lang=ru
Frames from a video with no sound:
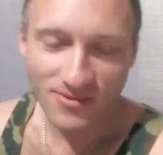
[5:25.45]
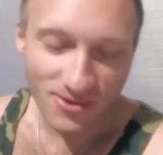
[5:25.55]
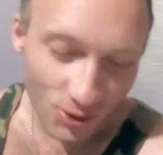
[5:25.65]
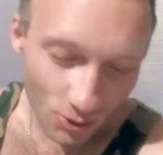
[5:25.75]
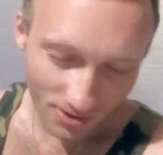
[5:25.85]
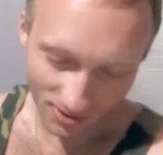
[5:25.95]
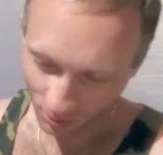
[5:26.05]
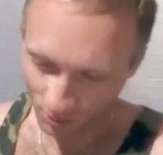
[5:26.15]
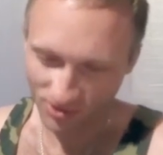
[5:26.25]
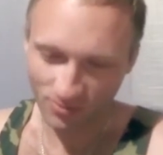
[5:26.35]
Еще один
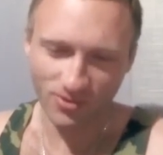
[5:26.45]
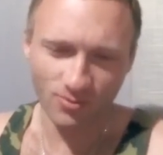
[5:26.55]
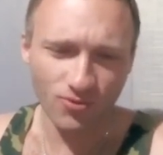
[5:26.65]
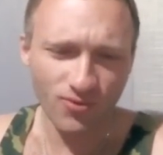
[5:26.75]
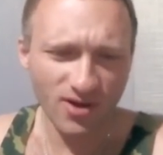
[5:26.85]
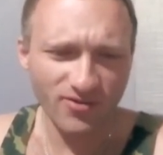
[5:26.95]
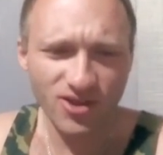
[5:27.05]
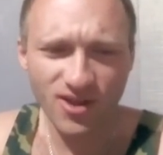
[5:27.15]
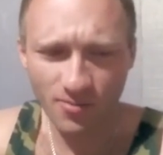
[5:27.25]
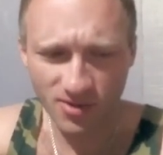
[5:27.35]
случай был. Буквально
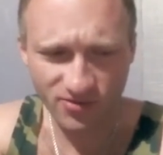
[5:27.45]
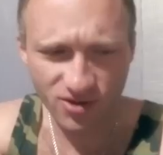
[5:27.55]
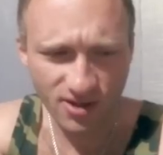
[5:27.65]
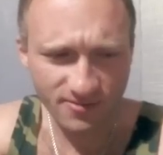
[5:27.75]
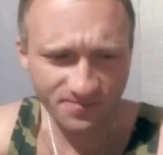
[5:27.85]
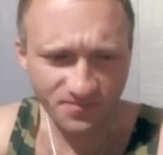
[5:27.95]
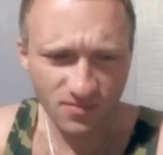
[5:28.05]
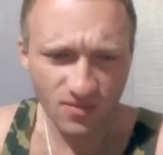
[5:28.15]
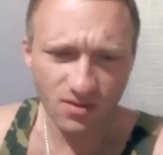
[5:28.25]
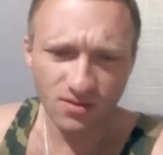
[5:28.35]
вчера или позавчера
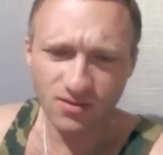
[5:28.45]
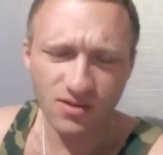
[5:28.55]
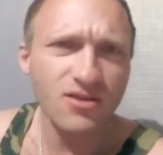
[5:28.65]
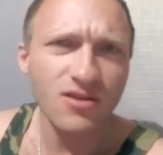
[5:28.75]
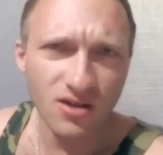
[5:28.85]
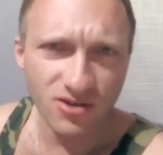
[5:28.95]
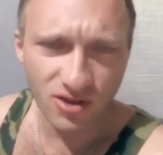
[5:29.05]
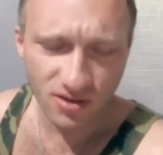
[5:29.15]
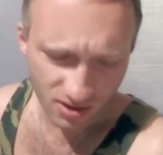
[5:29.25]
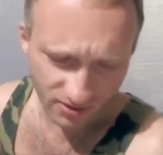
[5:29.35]
э, Эльдар
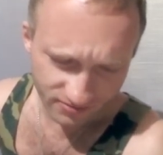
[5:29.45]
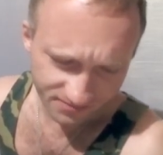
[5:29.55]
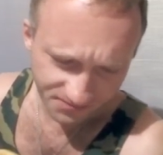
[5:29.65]
Джарахов